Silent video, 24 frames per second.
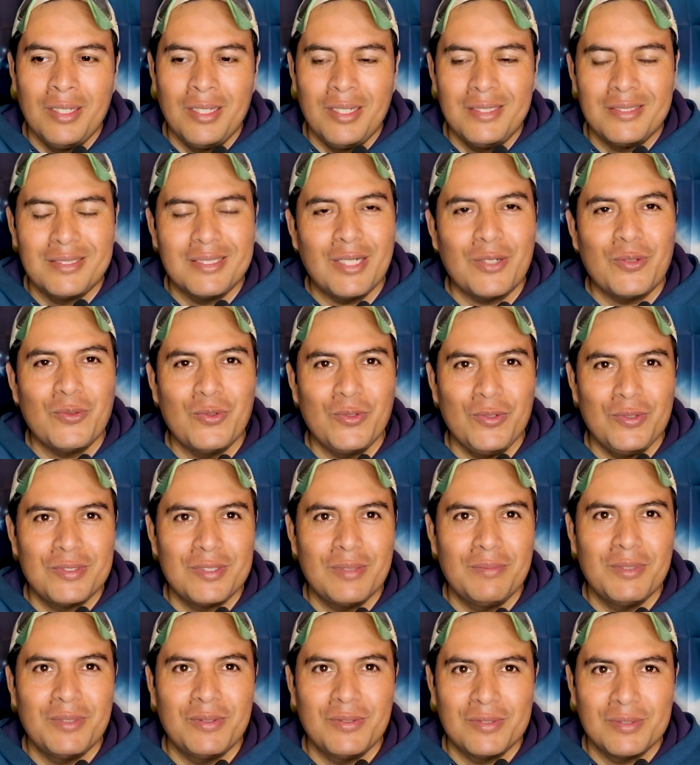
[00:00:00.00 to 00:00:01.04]
Está
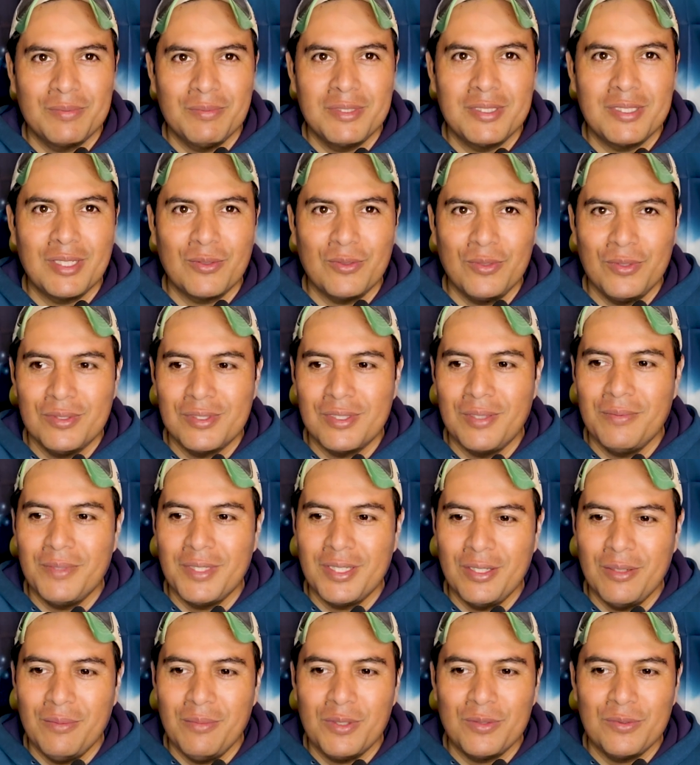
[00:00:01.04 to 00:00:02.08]
curioso amigos, me está curioso el
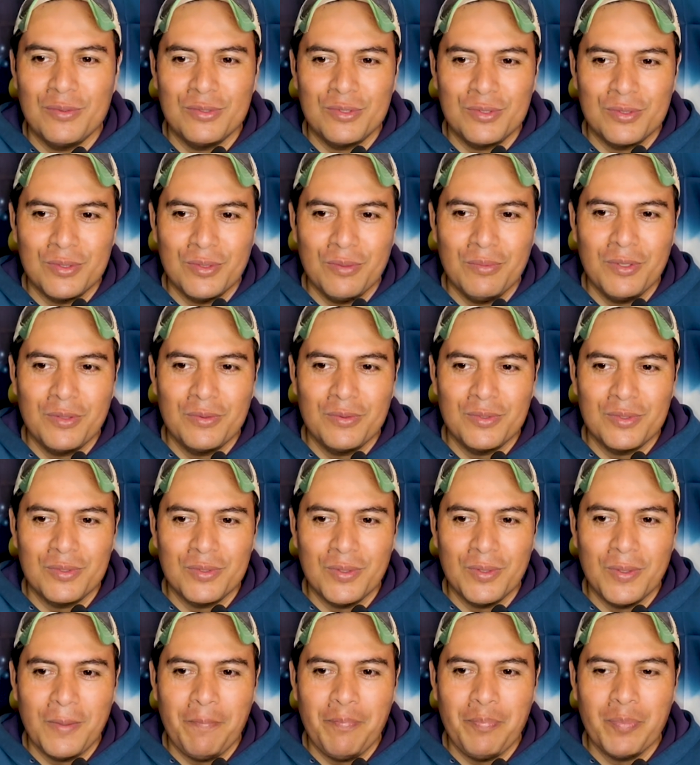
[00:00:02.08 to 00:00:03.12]
video, me gustó, me
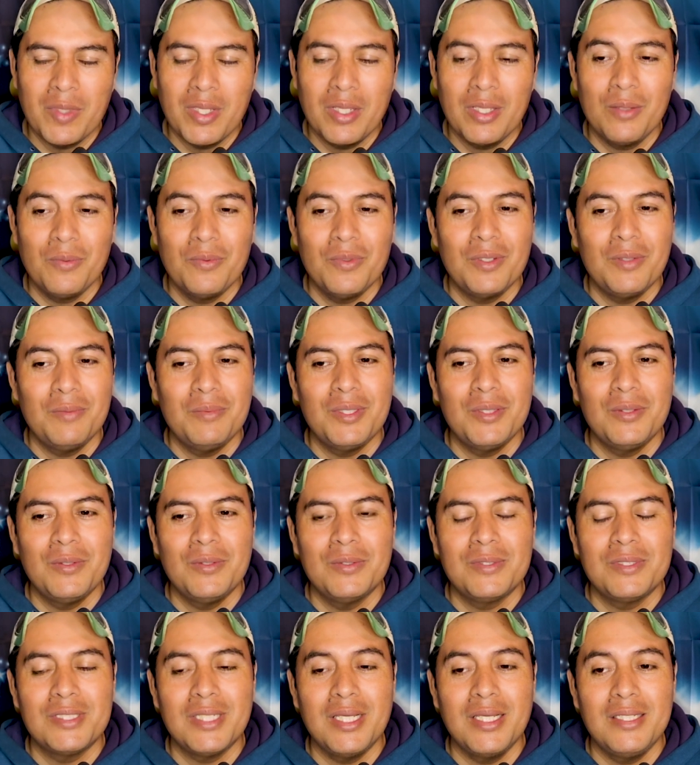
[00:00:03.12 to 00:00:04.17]
gustó. Y bueno
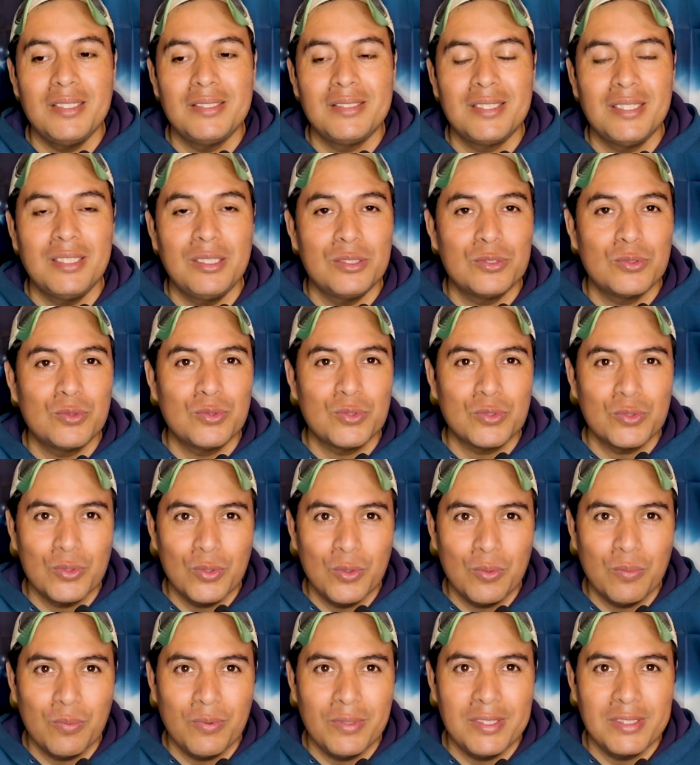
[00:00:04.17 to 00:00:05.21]
amigos, eh, si les
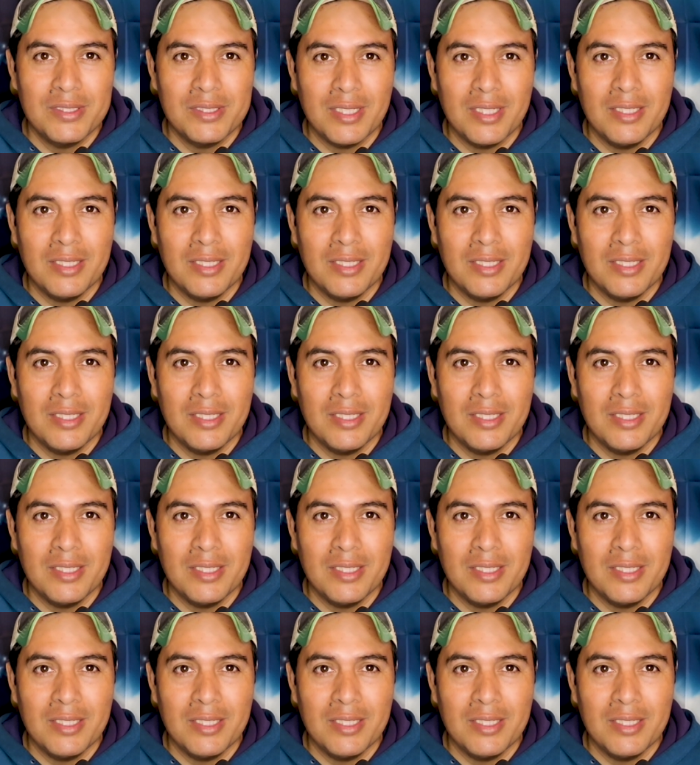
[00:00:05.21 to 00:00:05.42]
gustó pues